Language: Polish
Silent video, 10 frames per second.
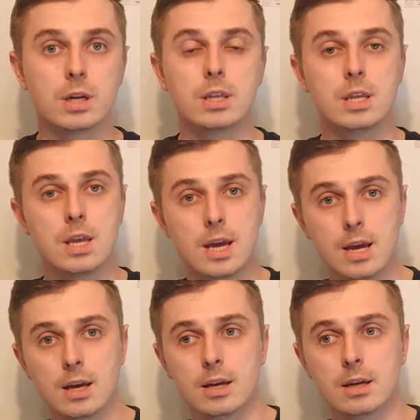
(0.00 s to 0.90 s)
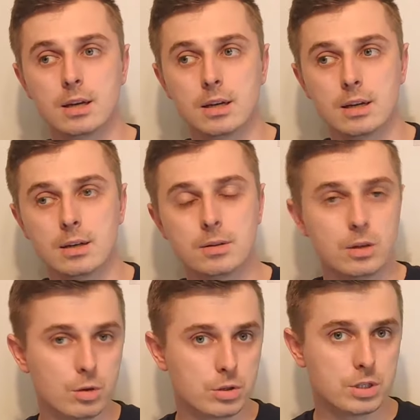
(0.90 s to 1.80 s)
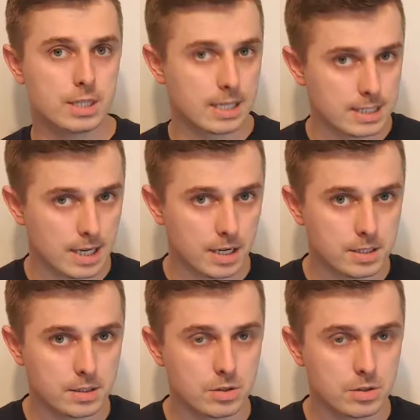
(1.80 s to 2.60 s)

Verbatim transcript: nie e, ilości transakcji.